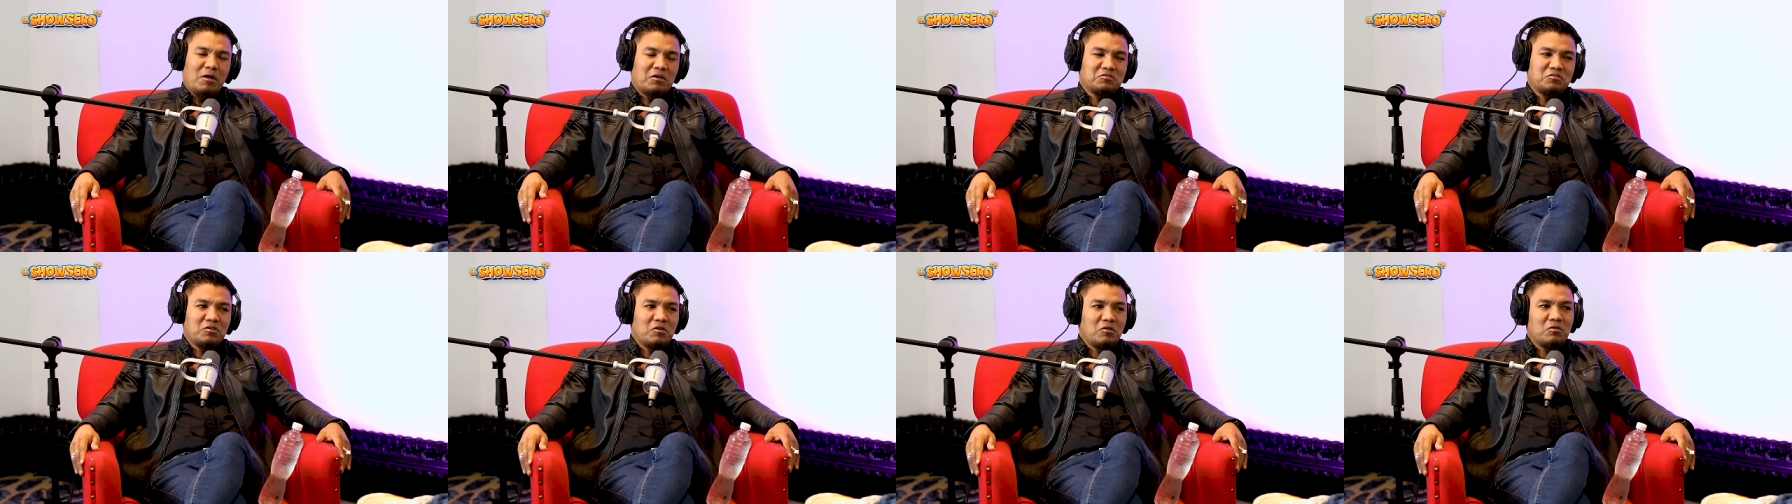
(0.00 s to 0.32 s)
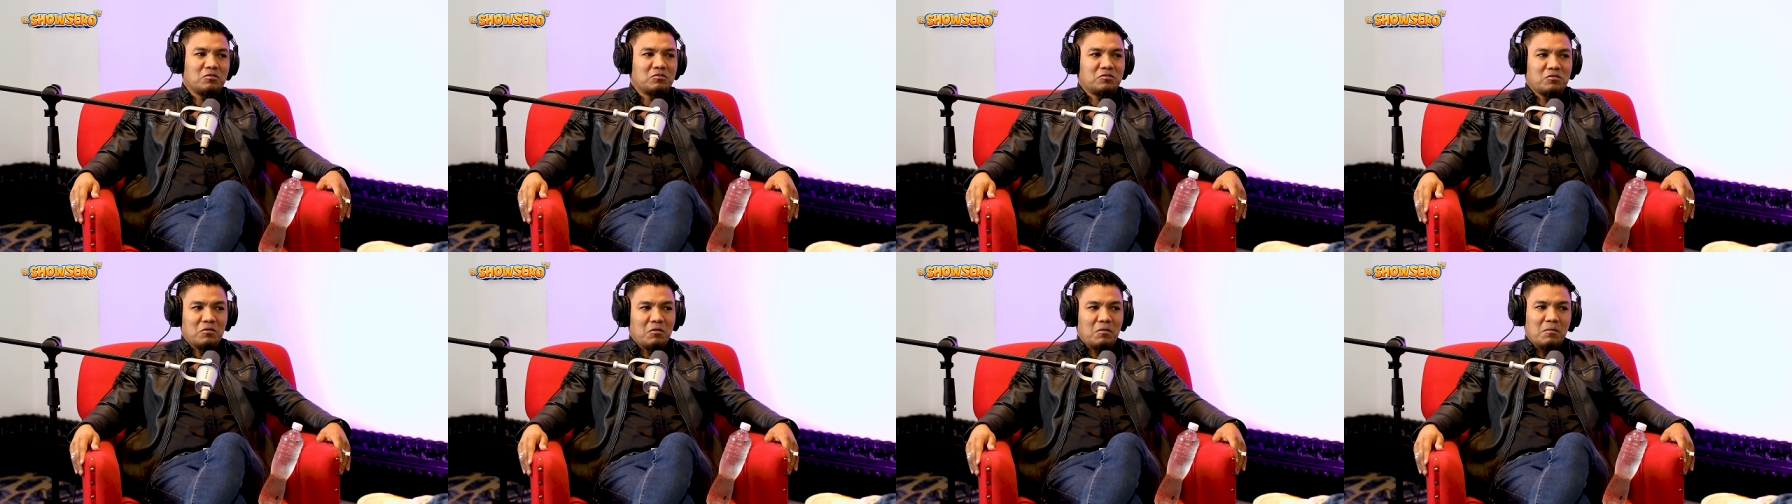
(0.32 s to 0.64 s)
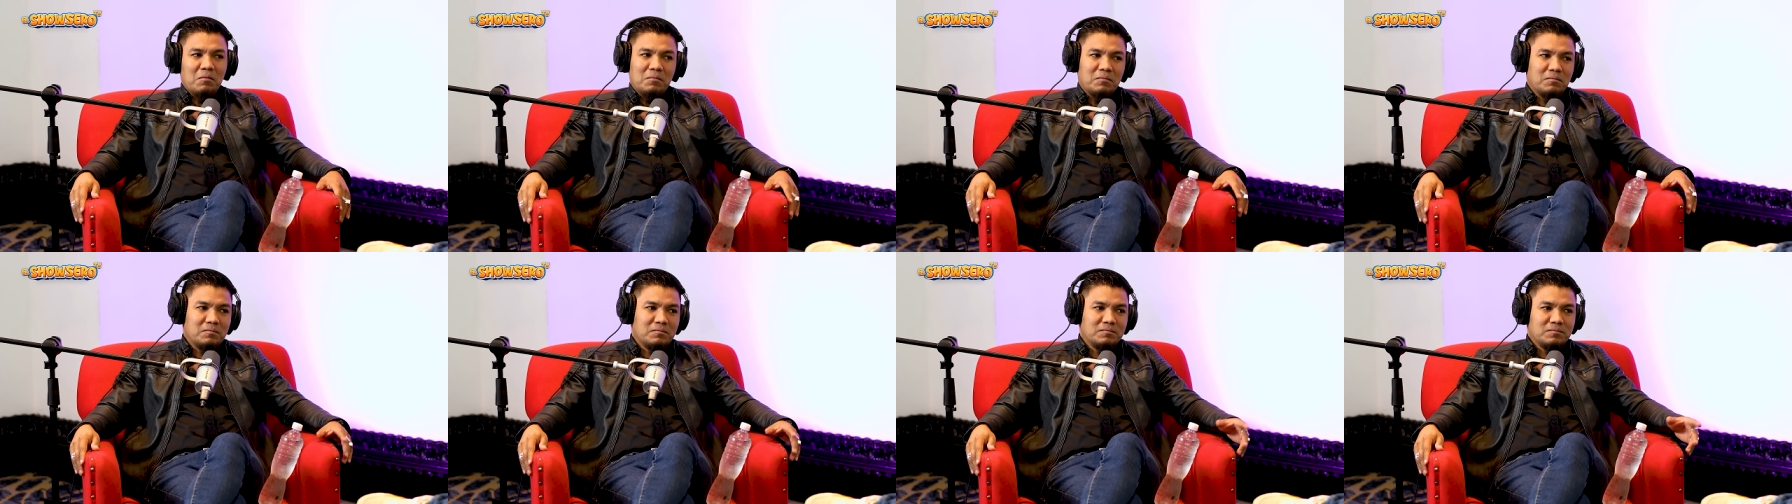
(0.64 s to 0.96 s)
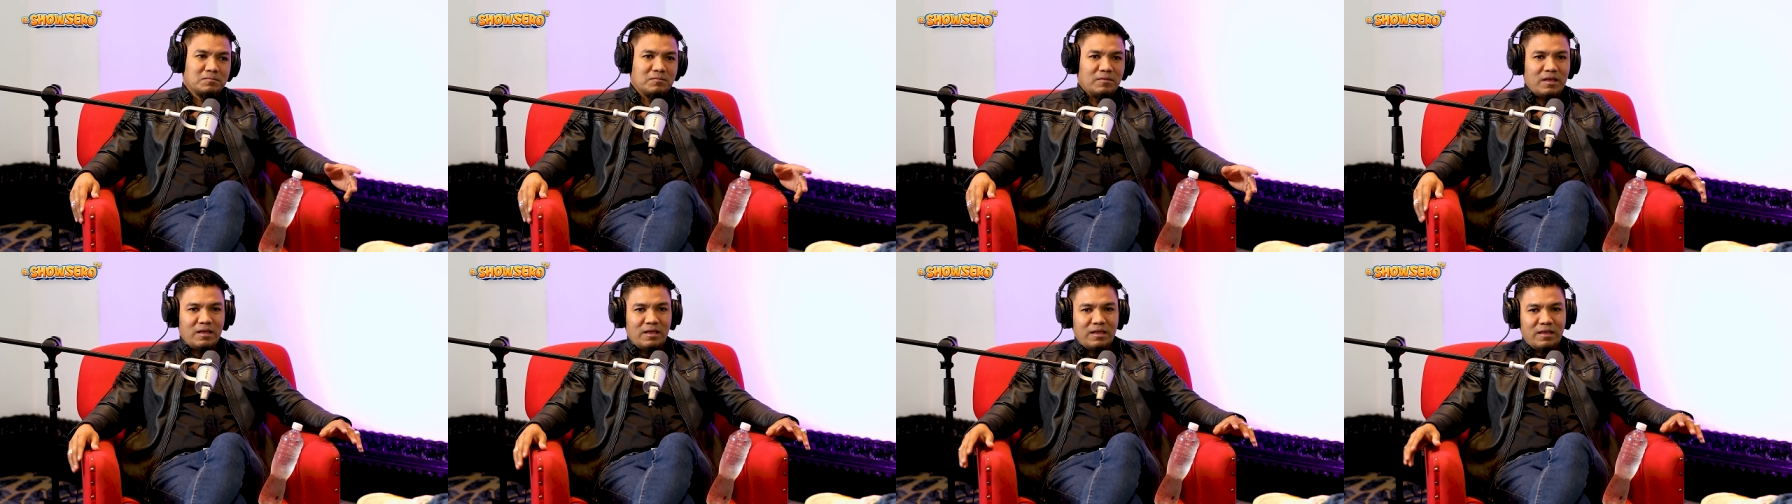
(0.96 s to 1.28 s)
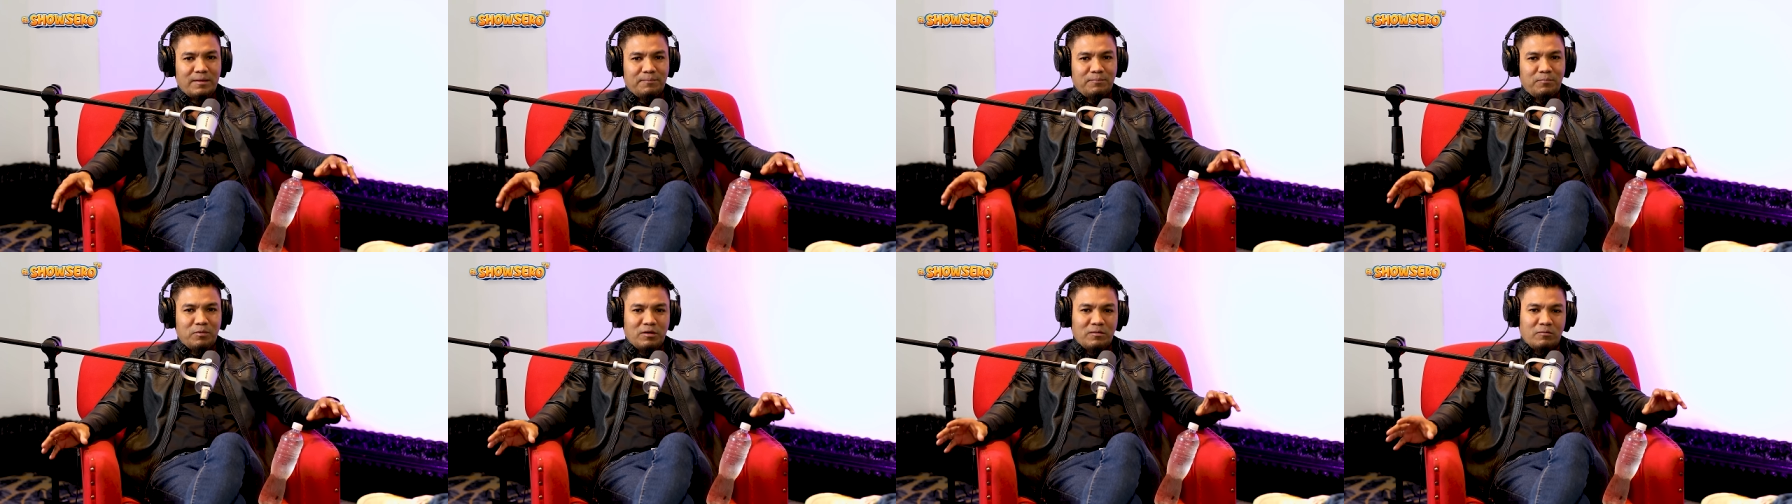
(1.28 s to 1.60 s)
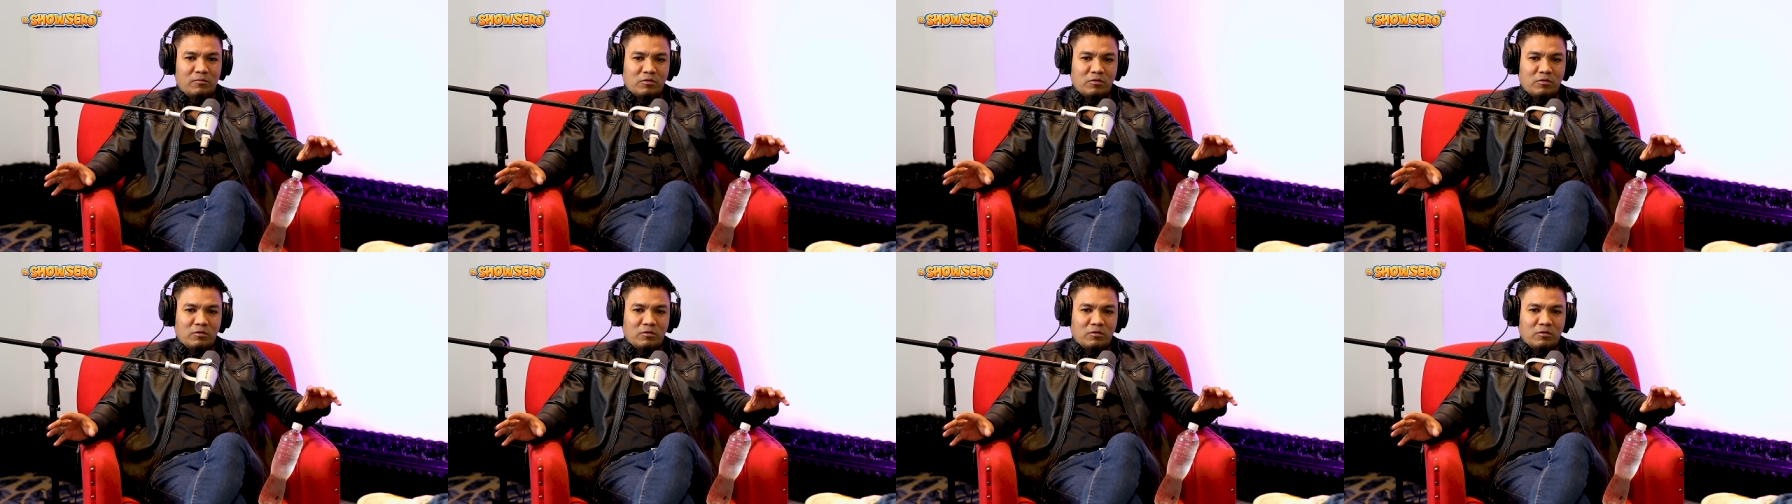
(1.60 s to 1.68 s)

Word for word: absoluto es porque